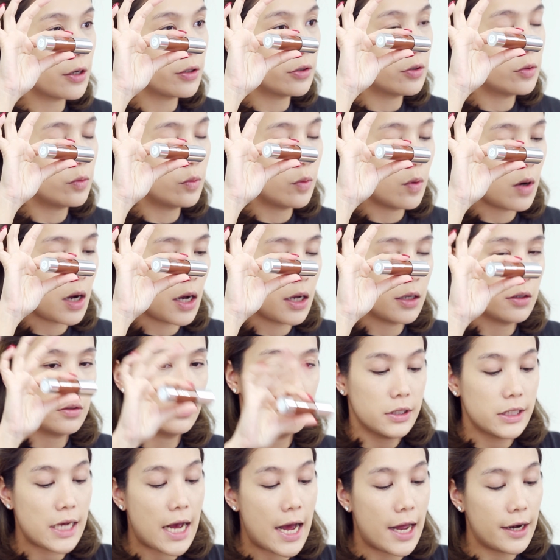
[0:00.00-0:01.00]
คอนทัวร์
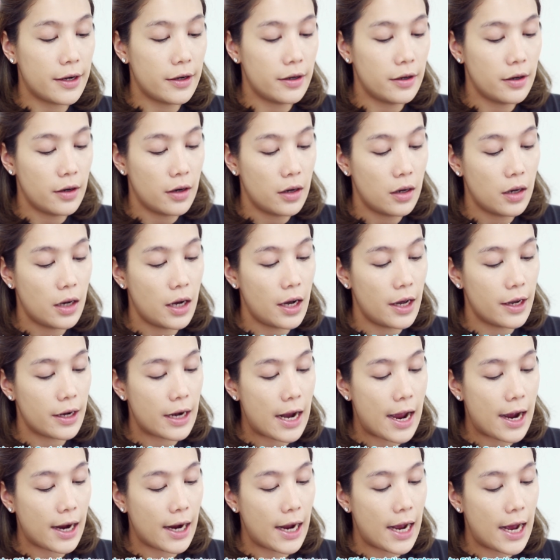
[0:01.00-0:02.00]
ฉันหา
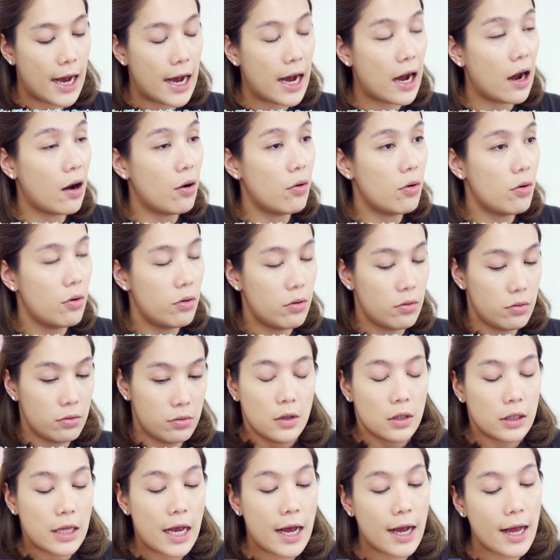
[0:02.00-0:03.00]
รักเขา
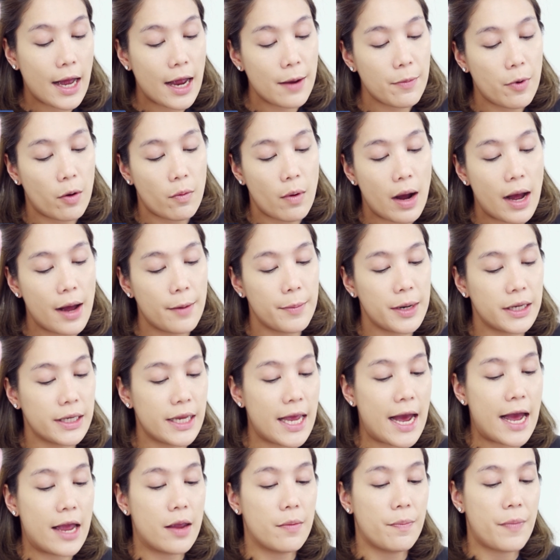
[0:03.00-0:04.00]
ถ้าใครบอกว่ามัน
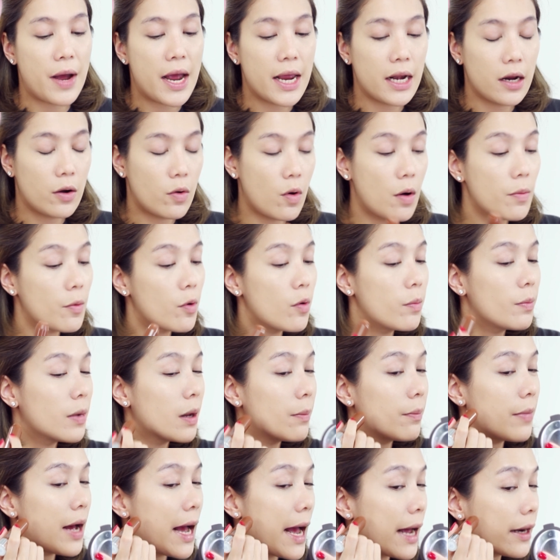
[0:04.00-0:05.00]
ใหญ่ไปแล้วควบคุม
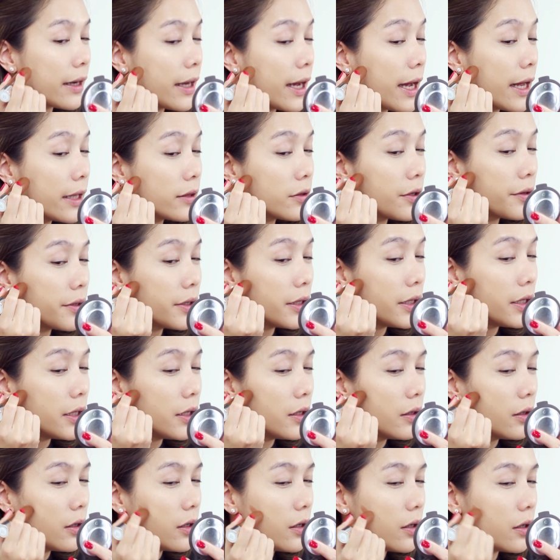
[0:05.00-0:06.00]
ลำบากนะคะ ตอนนี้
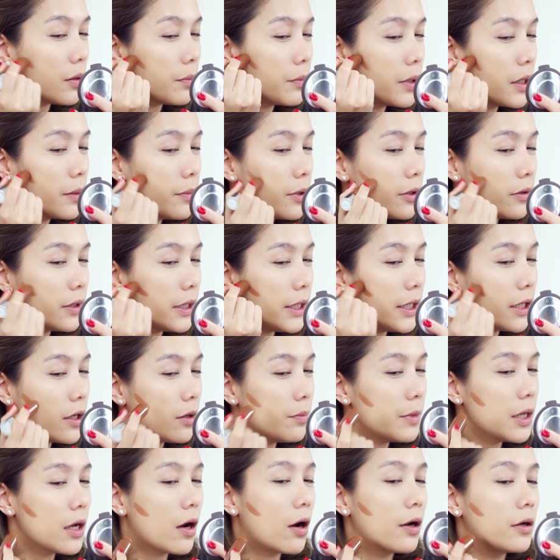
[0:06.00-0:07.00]
เออเบอร์เบอรี่ก็
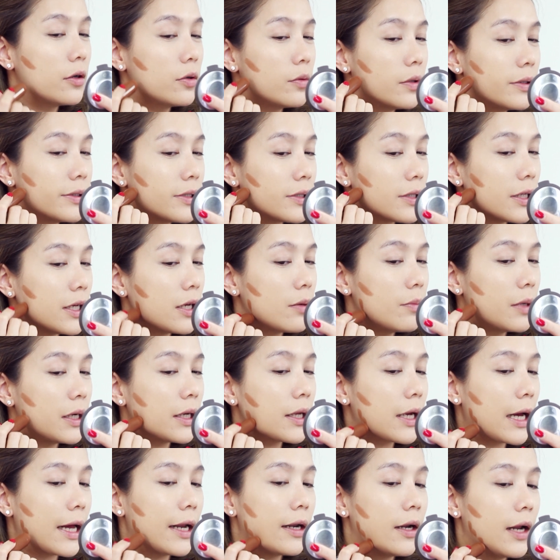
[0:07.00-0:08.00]
มีคอนทัวร์สติ๊กเหมือ
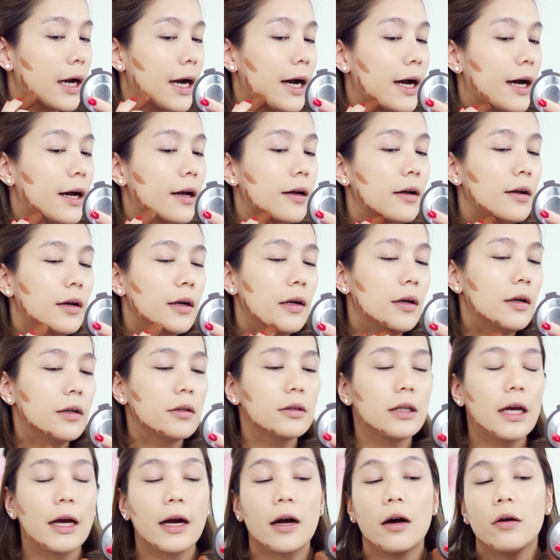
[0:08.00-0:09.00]
นกันนะคะ
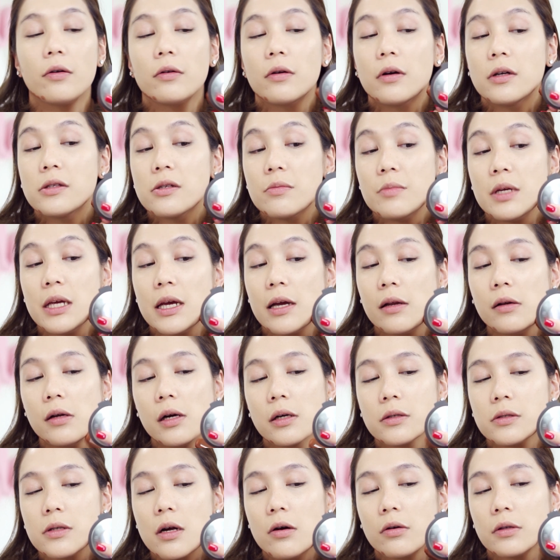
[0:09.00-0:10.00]
แต่เขาก็จะมีให้เลื
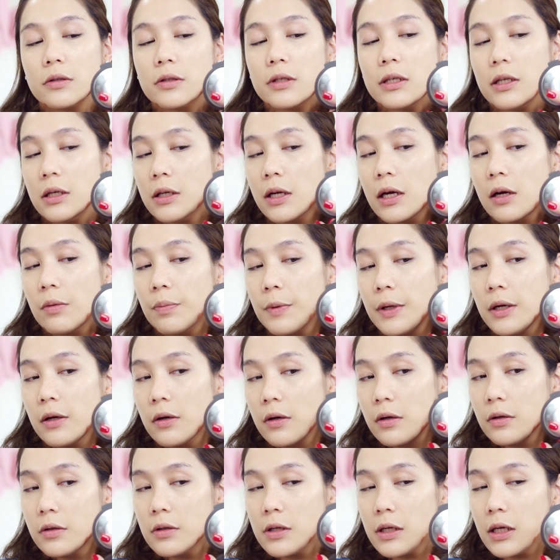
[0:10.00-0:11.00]
อก 2 สีนะ เป็น
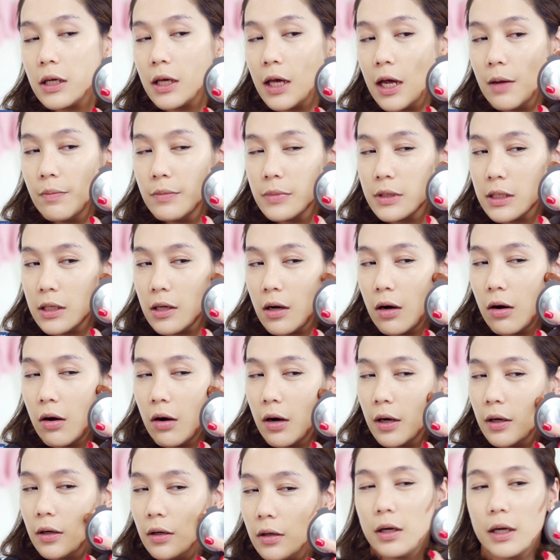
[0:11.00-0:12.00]
สีเข้มสีอ่อ
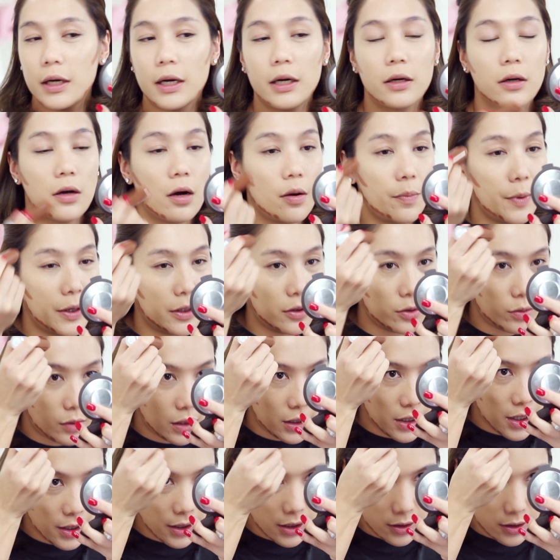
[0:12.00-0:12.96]
น อันนั้นก็เป็นตัวเลื